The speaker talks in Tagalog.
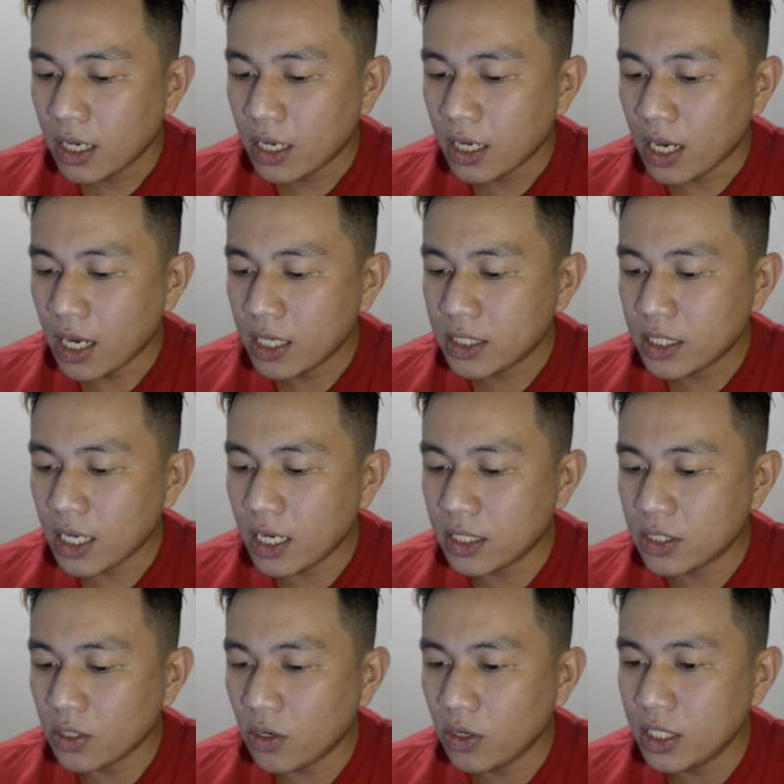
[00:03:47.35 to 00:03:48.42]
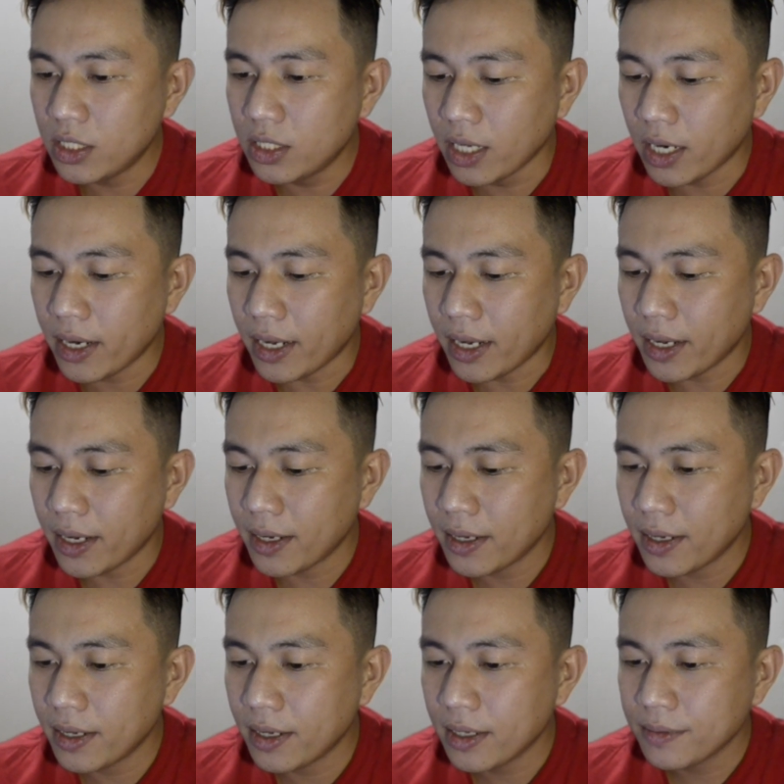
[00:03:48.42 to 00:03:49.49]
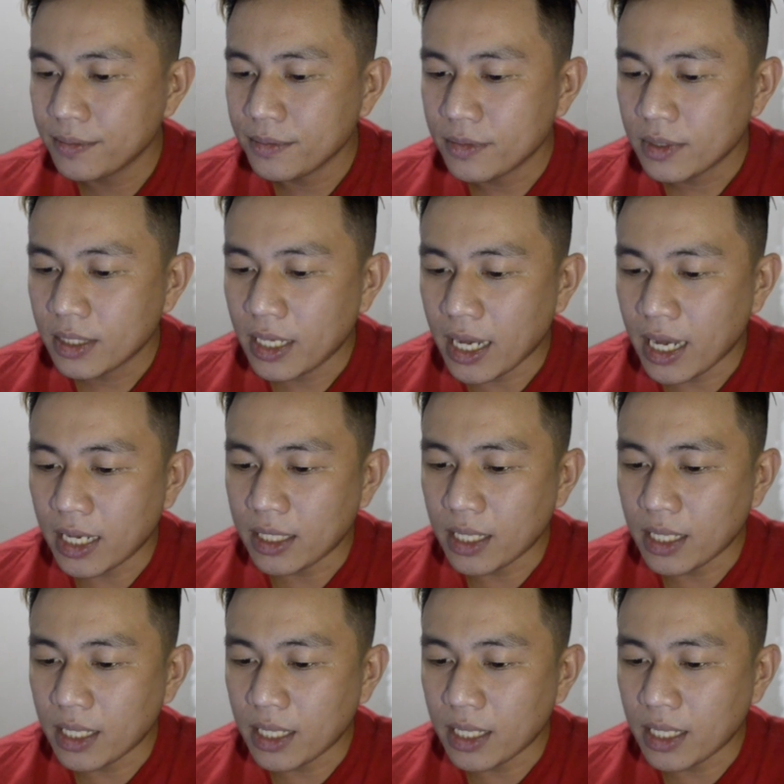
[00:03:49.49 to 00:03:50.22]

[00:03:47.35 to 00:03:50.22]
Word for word: hashtag solidre. Yan.